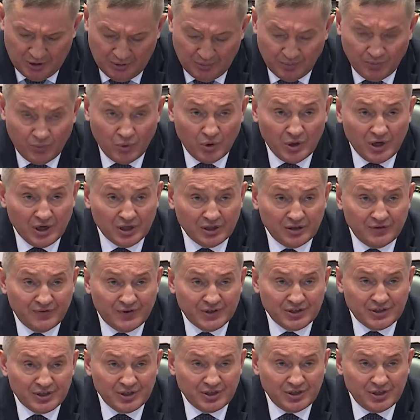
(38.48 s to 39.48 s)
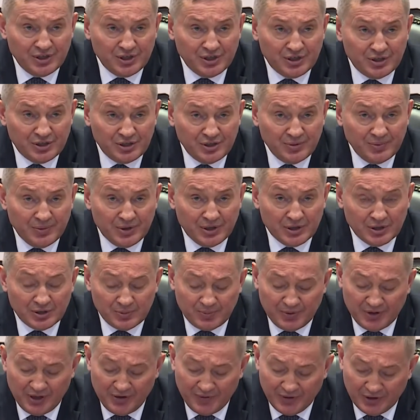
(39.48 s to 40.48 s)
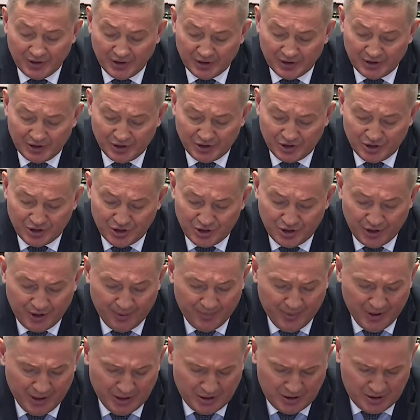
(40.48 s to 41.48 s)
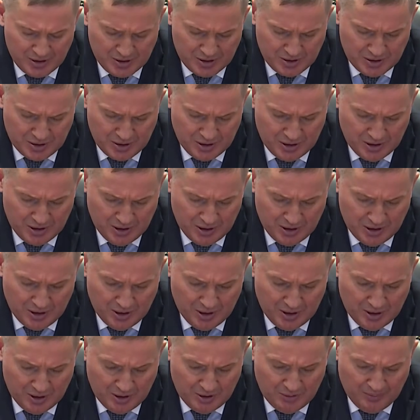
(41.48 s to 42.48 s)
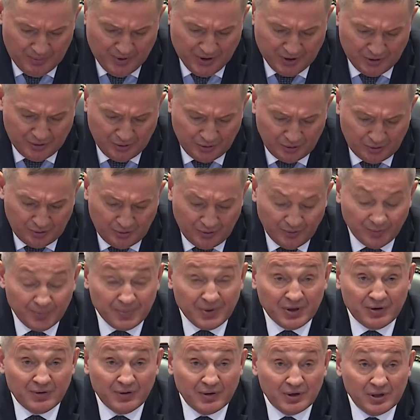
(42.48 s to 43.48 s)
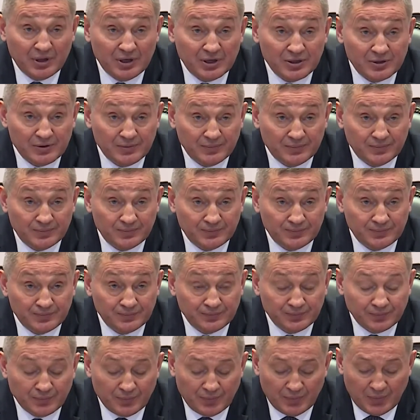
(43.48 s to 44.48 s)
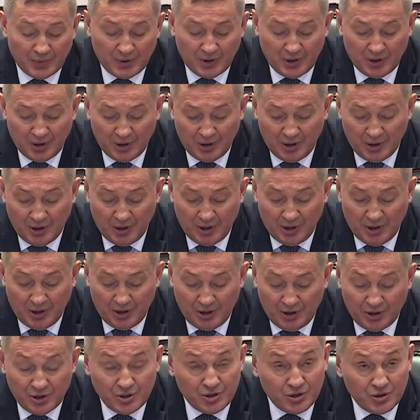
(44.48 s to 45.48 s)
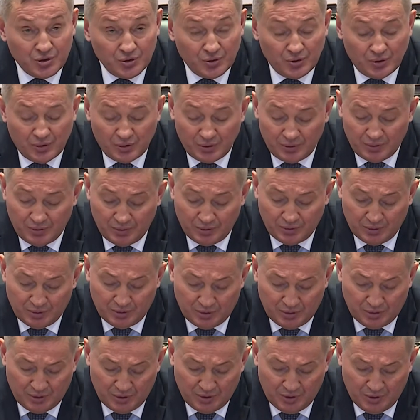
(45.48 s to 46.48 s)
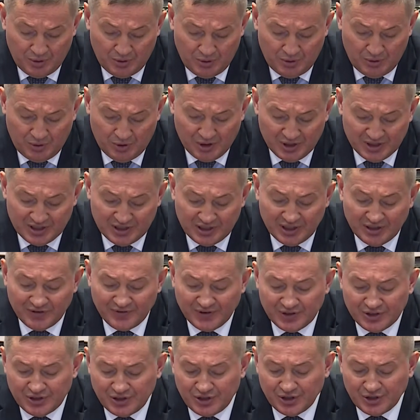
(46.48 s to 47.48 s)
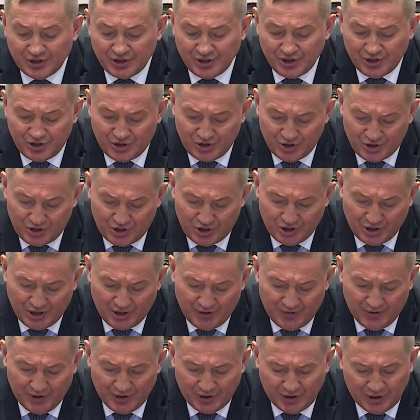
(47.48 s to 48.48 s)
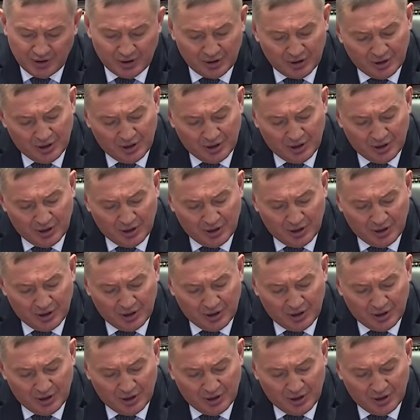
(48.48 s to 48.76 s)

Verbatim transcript: Более с половиной тысяч ребят пойдут в первый класс. Еще около 120 тысяч человек